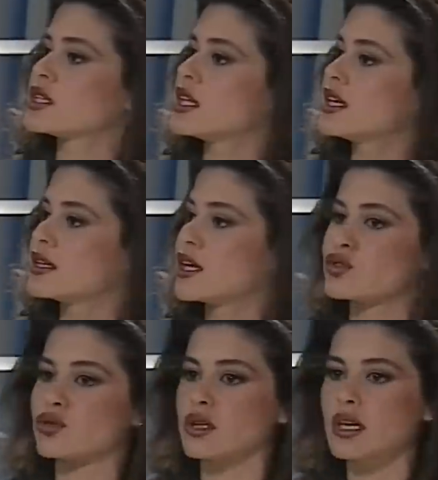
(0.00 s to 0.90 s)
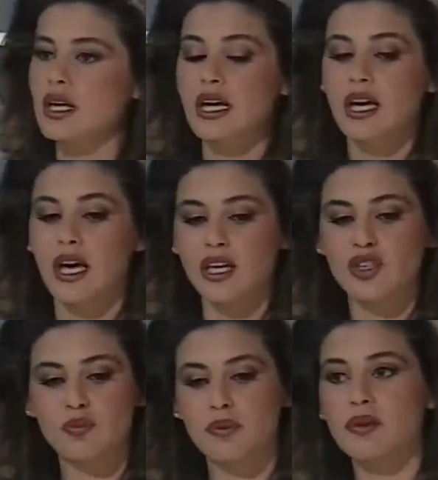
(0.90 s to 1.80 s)
تلاقي رجل
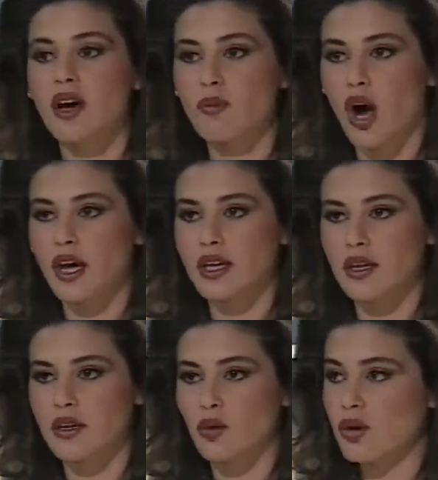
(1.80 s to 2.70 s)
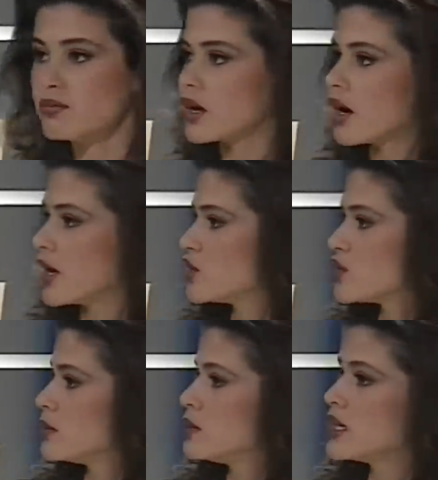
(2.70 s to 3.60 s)
عايش ببيئه معينه وامراه
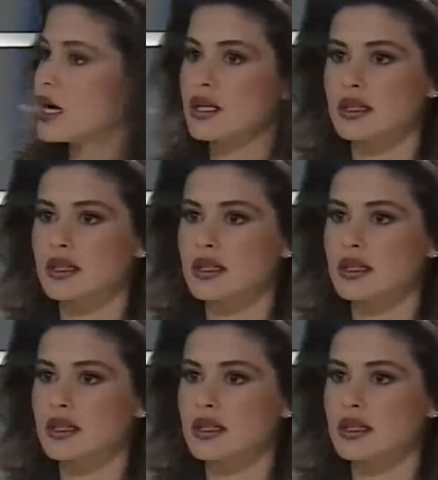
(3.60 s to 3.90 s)
عايشه ببيئه